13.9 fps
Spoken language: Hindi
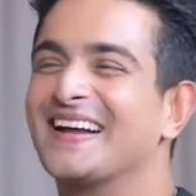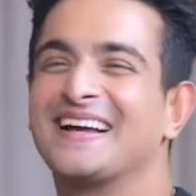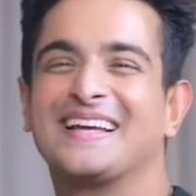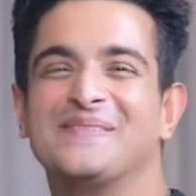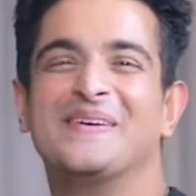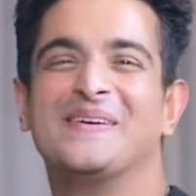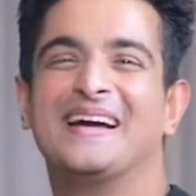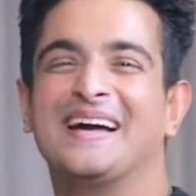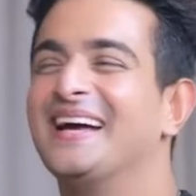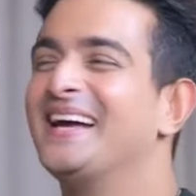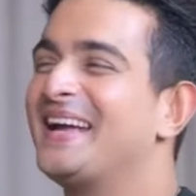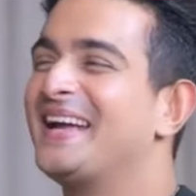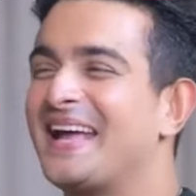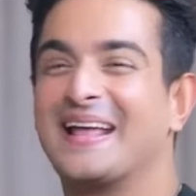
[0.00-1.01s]
रहा है कि मैं
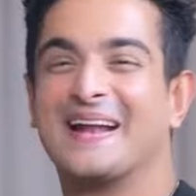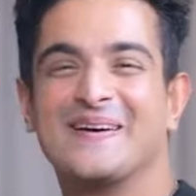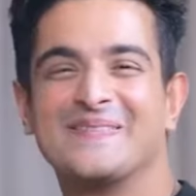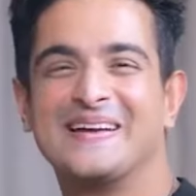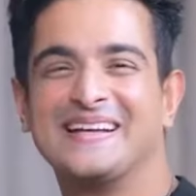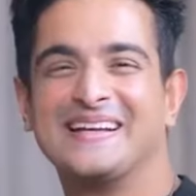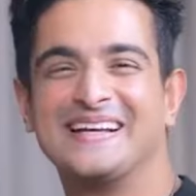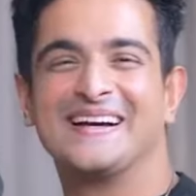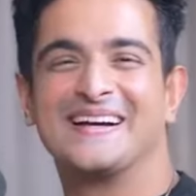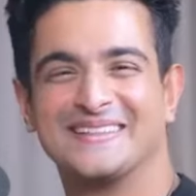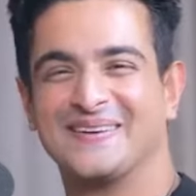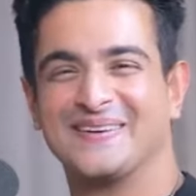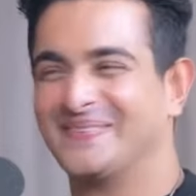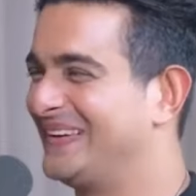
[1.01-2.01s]
हेरा फेरी के
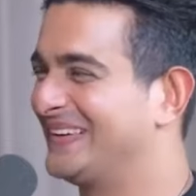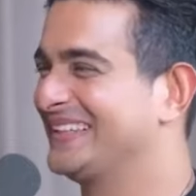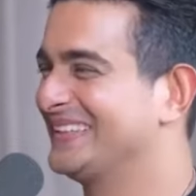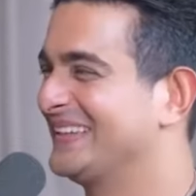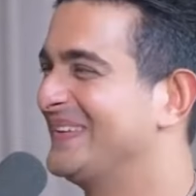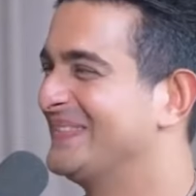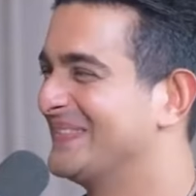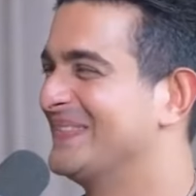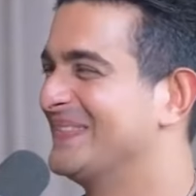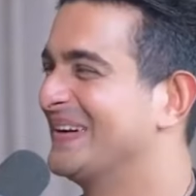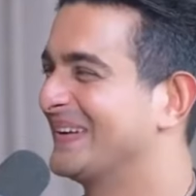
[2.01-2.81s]
अक्षय कुमार के सामने